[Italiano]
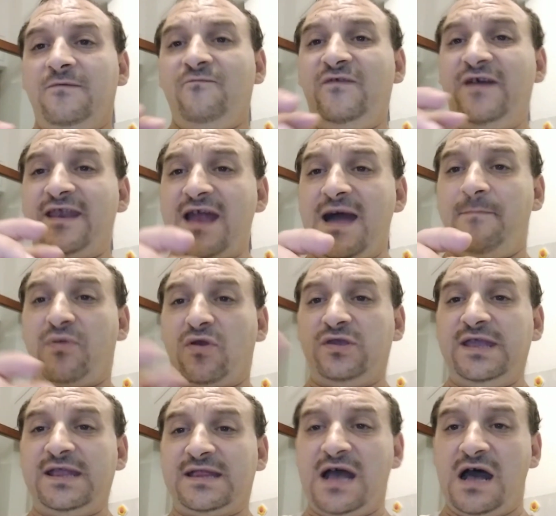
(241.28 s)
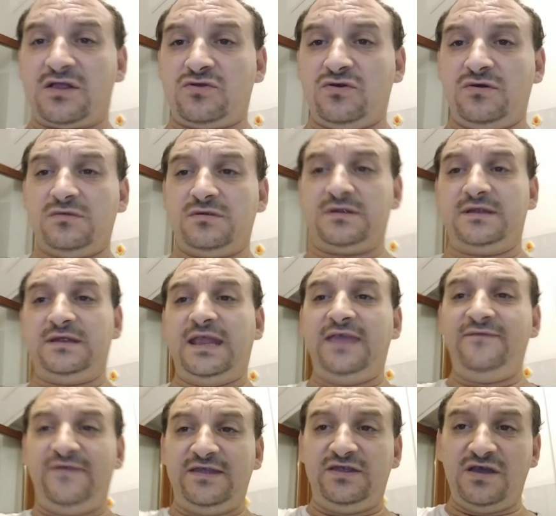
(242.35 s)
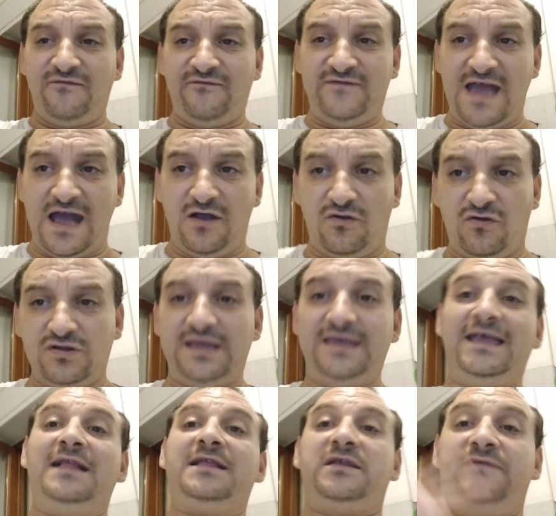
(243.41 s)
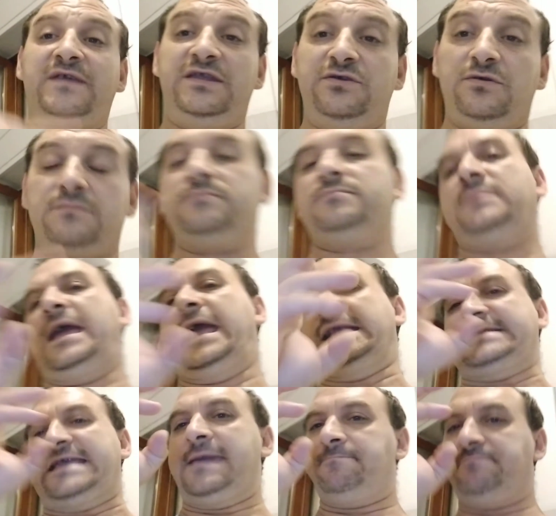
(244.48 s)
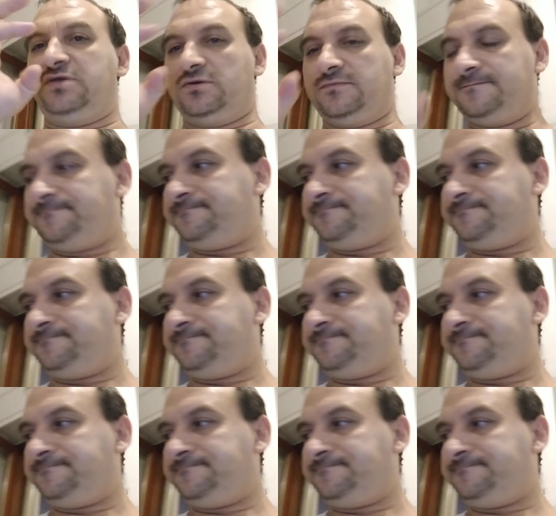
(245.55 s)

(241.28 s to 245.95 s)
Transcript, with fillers: verrà proiettato nei video a fianco degli altri video. Esempio,